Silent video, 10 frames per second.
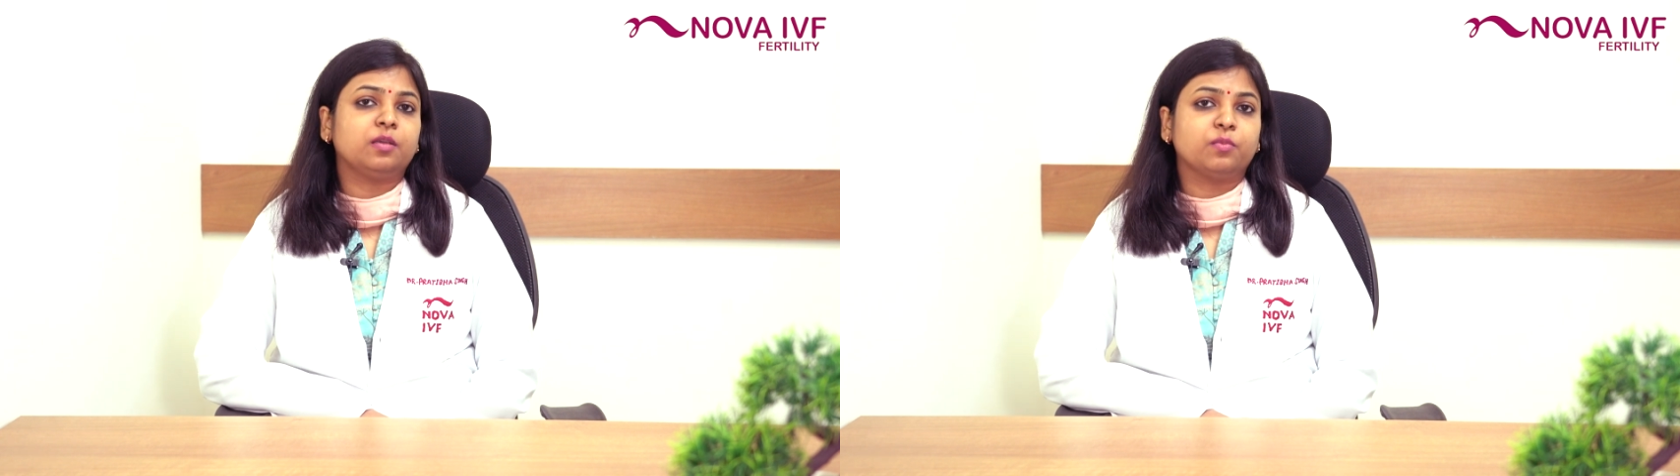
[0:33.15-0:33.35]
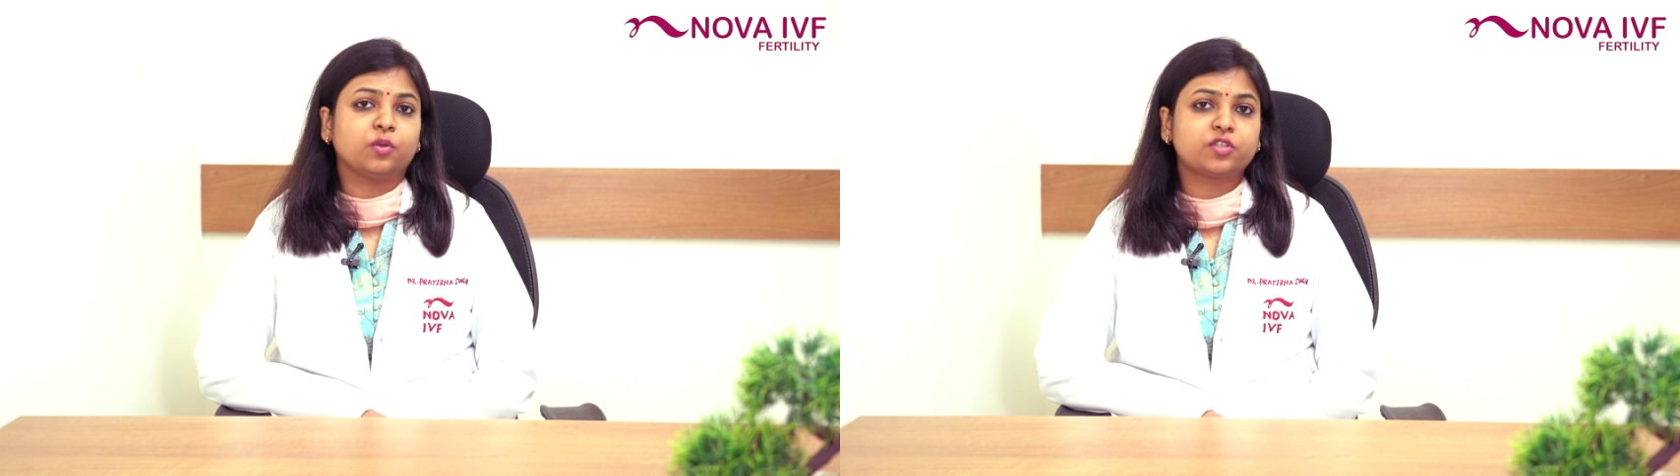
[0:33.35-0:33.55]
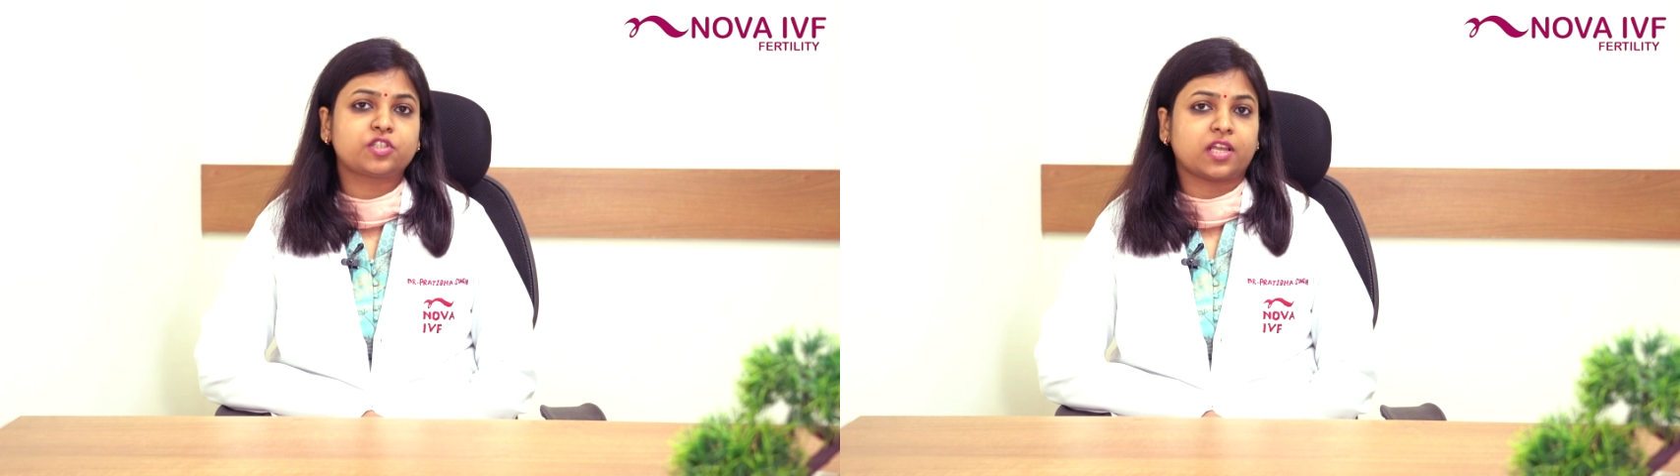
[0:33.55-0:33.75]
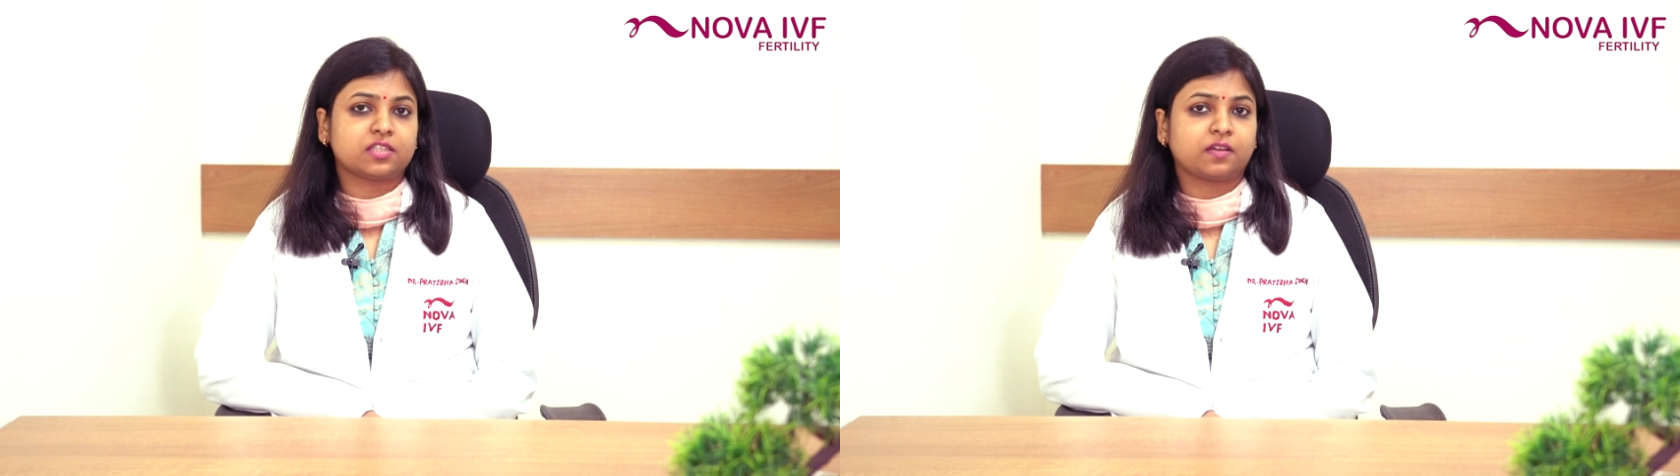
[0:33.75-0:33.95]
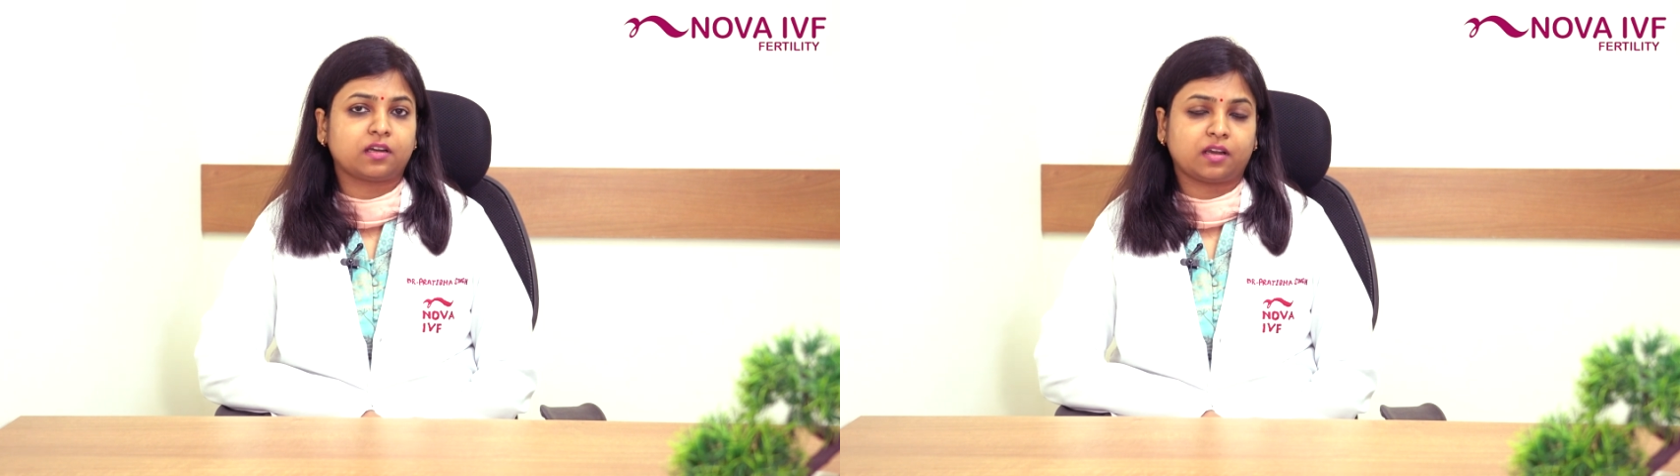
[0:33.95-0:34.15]
इम्ब्रियोज़
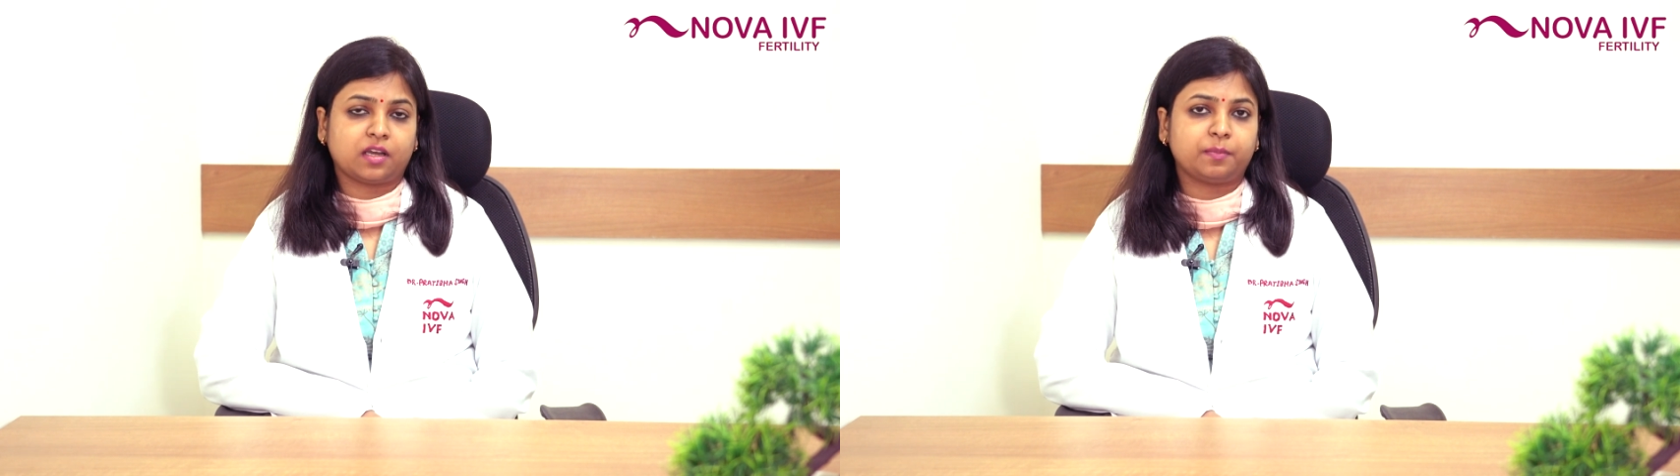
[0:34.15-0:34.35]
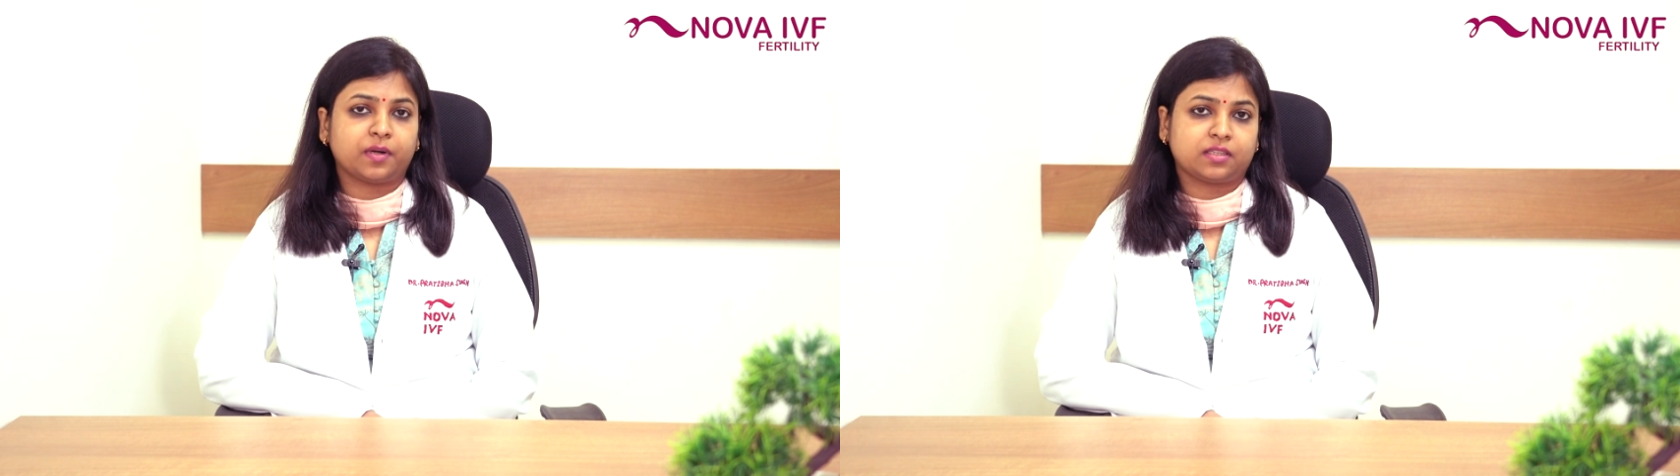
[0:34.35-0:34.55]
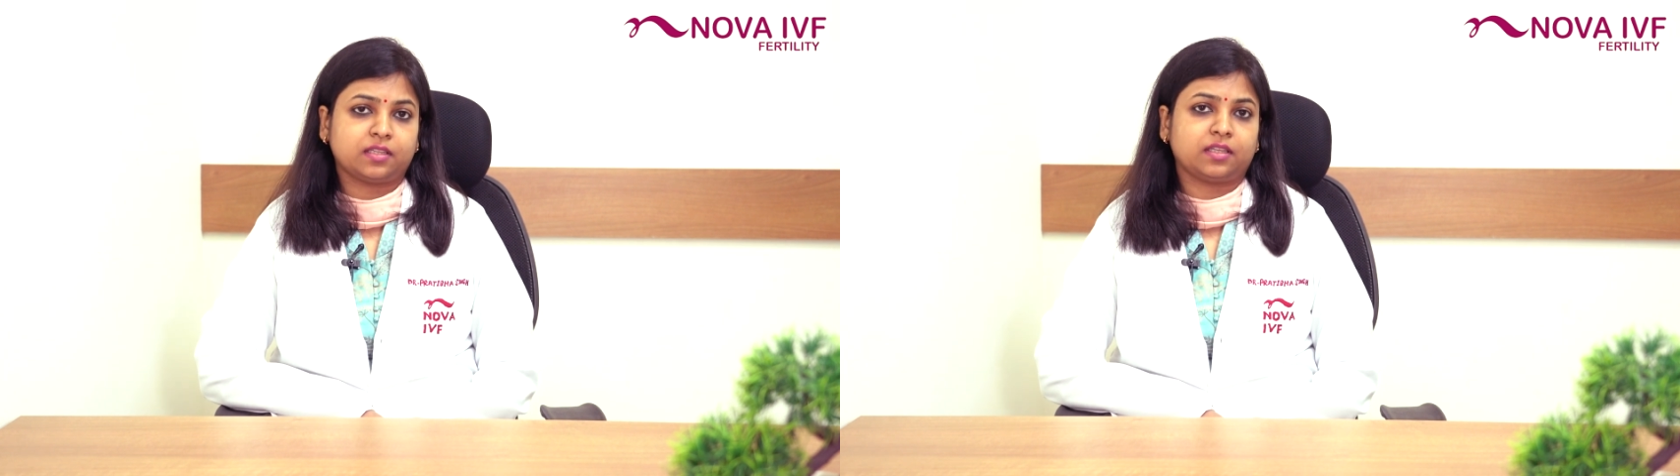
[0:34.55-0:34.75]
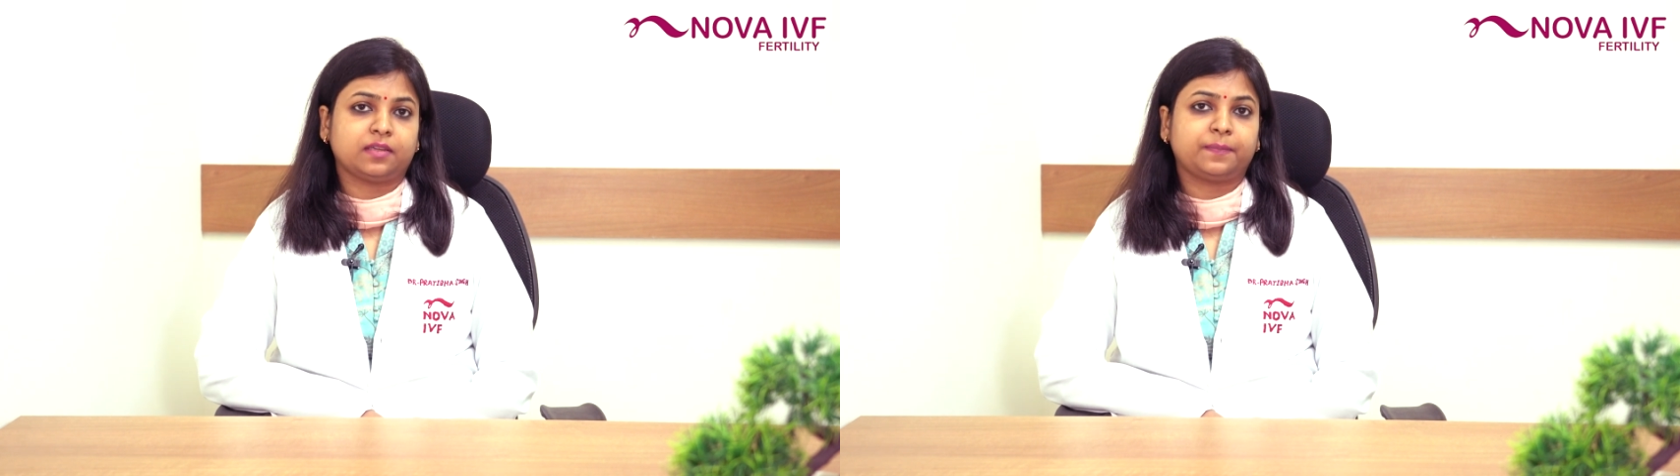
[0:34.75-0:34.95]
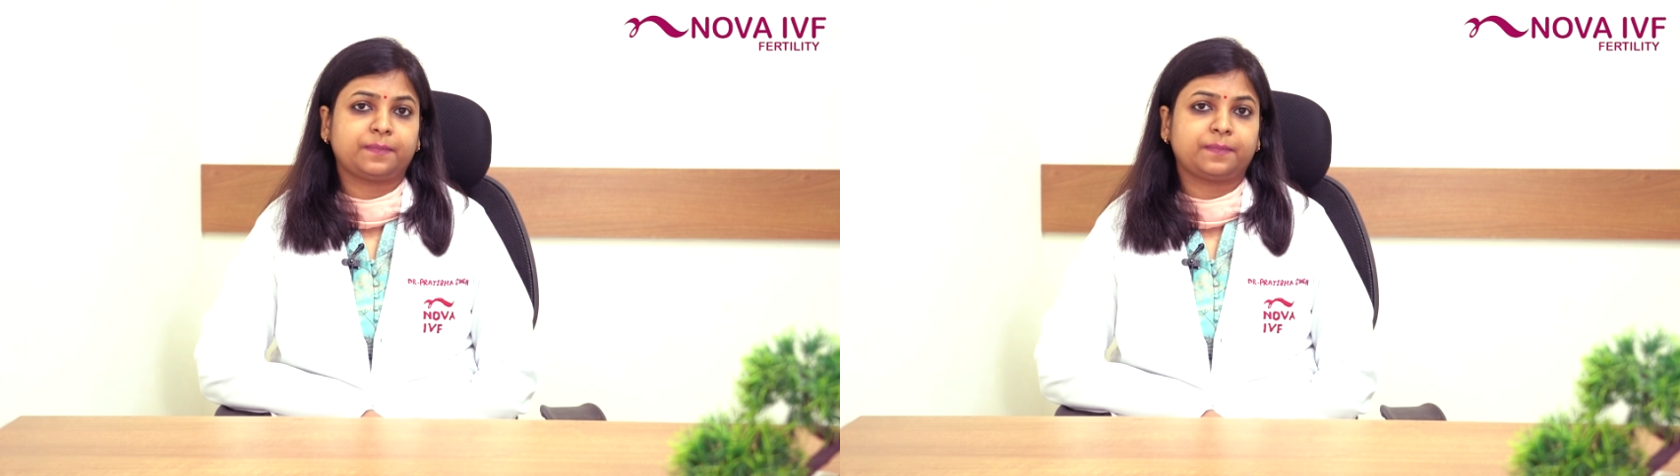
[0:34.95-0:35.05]
ट्रांसफ़र करने पड़ते थे